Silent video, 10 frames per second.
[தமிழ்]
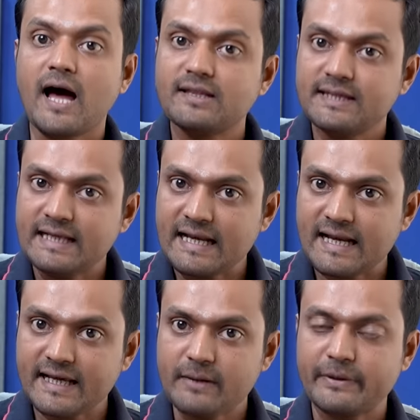அது
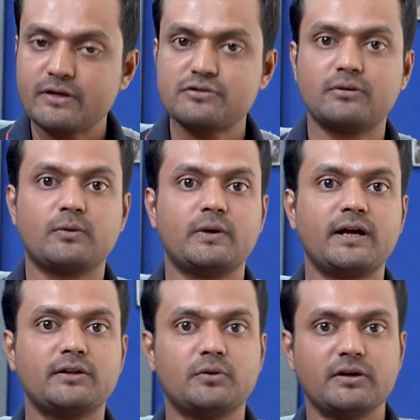இல்லை அப்படின்னு
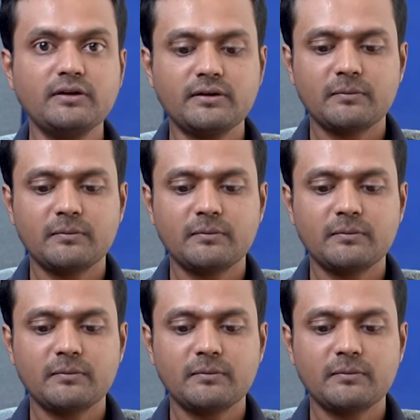சொல்லக்கூடிய அந்த ஒரு